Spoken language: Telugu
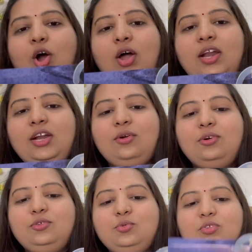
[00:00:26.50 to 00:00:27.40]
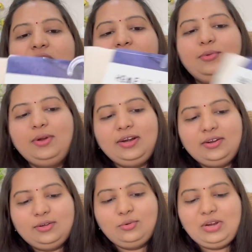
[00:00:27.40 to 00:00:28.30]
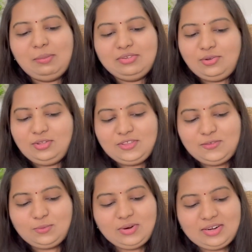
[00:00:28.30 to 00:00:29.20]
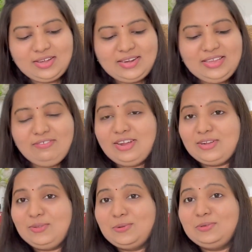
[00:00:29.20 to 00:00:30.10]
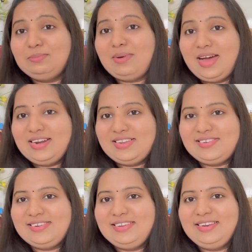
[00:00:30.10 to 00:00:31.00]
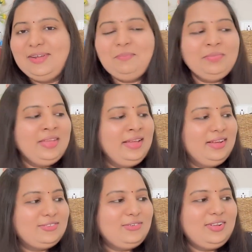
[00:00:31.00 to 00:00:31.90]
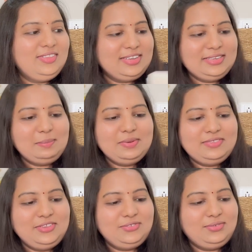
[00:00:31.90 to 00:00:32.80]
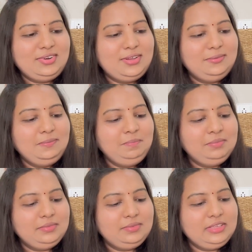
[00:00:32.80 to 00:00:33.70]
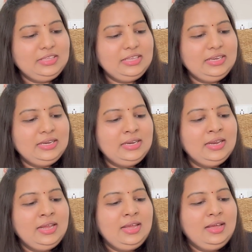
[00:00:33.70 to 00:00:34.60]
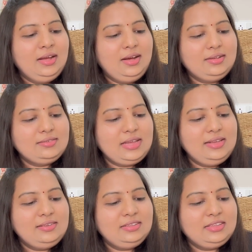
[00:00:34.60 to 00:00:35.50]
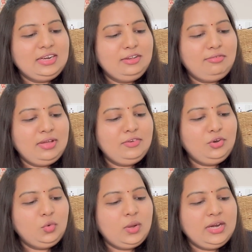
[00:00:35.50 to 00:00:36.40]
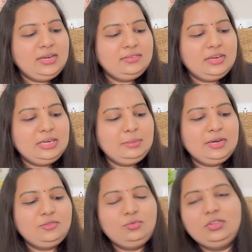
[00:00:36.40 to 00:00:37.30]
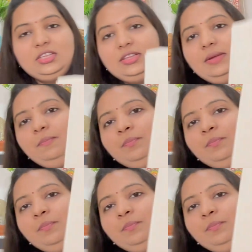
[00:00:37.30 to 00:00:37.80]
ఆన్లైన్లో కూడా చూశాను అండ్ కొన్ని అమెజాన్లో తీసుకున్నాను కానీ ఇవి నాకు ఎందుకు కొంచెం బాగా నచ్చినాయి సో అందుకని చెప్పేసి తీసుకున్నాను ఇది సైజ్ అయితే థర్టీ ఫైవ్ ఇంటూ వన్ ఎయిటీ సెంటీమీటర్స్ ఉంది ఇది